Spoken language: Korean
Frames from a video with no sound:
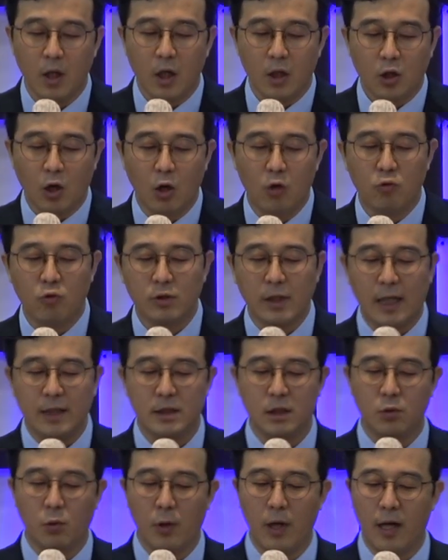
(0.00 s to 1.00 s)
결국
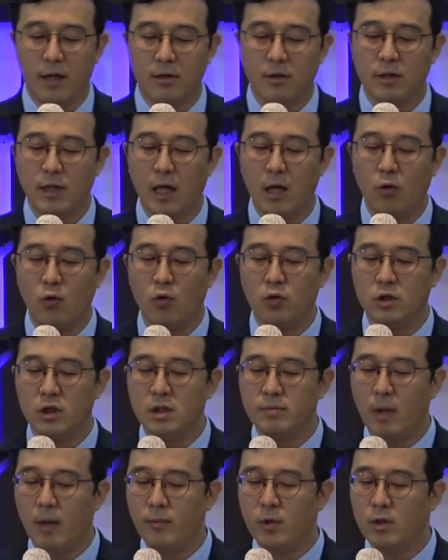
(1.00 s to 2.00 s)
다시 돌아가서 새로운
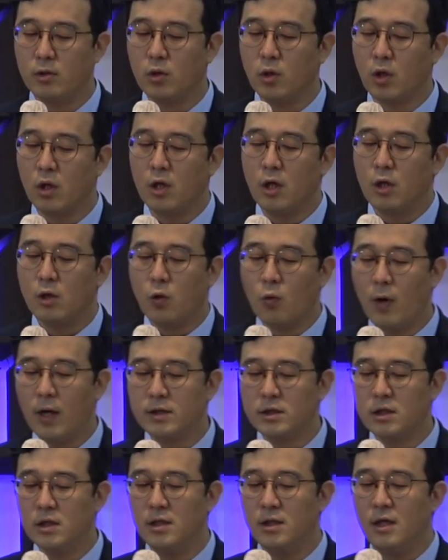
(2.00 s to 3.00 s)
흠 없는
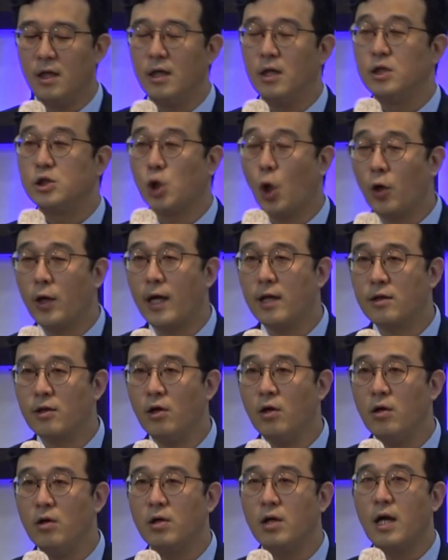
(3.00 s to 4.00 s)
송아지를
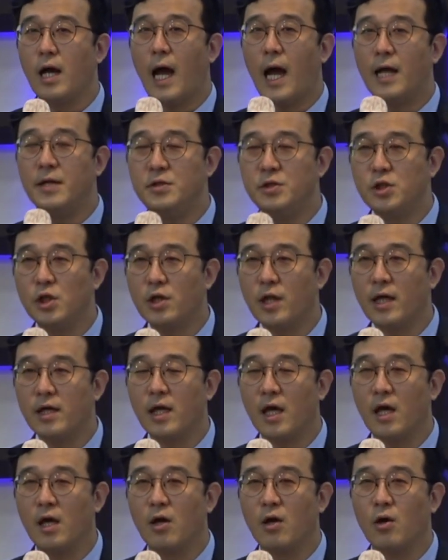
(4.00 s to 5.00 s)
정해서
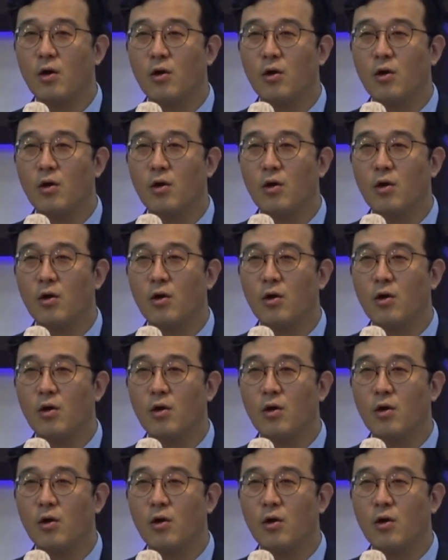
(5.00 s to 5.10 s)
안전하게